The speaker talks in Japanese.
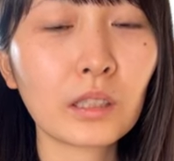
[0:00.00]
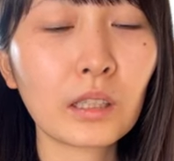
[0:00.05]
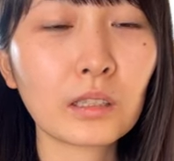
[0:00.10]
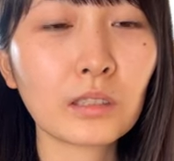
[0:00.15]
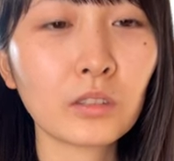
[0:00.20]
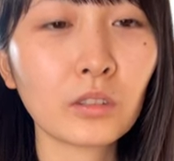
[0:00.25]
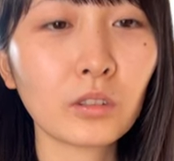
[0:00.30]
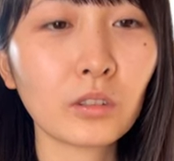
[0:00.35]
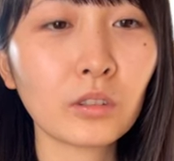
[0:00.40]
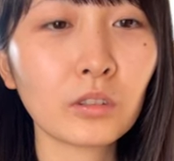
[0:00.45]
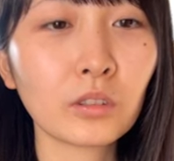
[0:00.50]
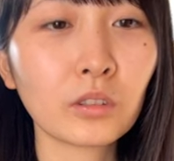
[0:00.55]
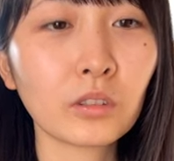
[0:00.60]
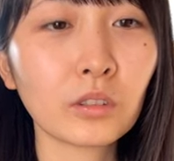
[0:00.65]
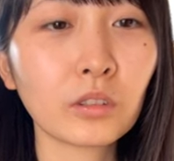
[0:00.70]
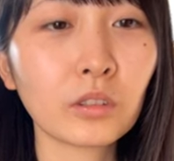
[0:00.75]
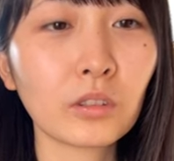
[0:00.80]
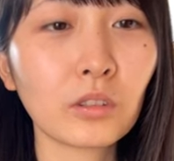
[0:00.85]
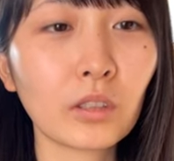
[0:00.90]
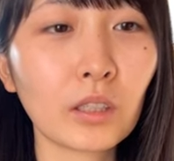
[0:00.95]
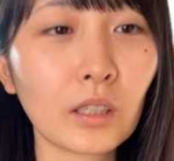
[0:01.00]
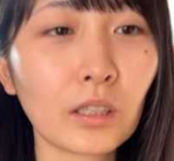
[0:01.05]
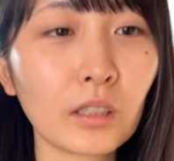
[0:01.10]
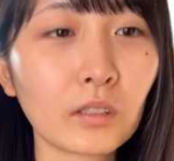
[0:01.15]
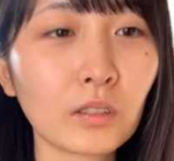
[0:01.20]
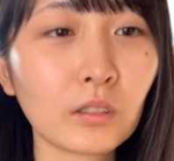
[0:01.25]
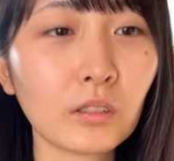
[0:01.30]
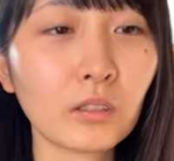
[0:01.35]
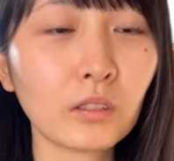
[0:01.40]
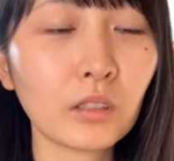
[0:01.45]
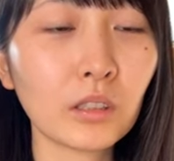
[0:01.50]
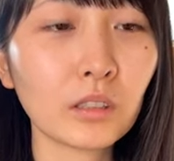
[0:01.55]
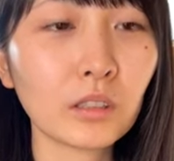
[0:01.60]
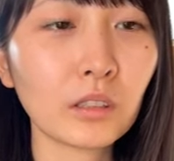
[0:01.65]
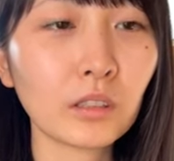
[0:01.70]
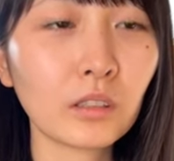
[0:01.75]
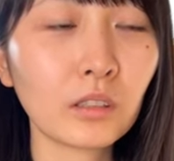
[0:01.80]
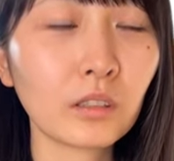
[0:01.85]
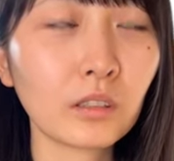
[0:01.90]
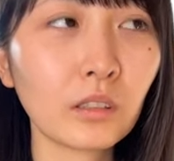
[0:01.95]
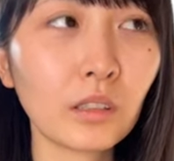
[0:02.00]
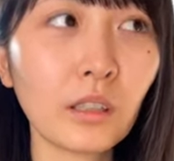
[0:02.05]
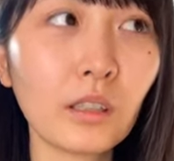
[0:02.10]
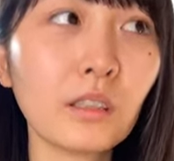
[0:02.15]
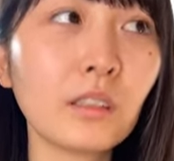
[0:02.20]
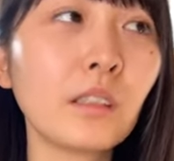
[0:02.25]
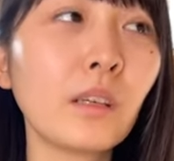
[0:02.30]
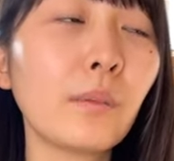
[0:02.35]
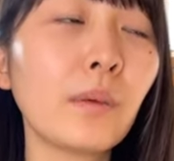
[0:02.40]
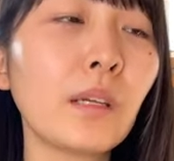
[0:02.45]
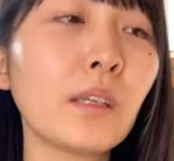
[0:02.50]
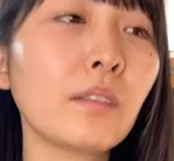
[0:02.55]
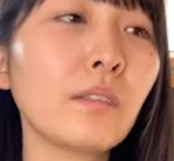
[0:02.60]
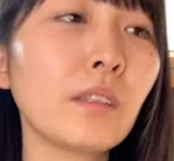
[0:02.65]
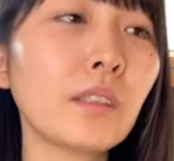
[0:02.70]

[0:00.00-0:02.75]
そう化粧水とかそういうの忘れた時あやばい忘れたや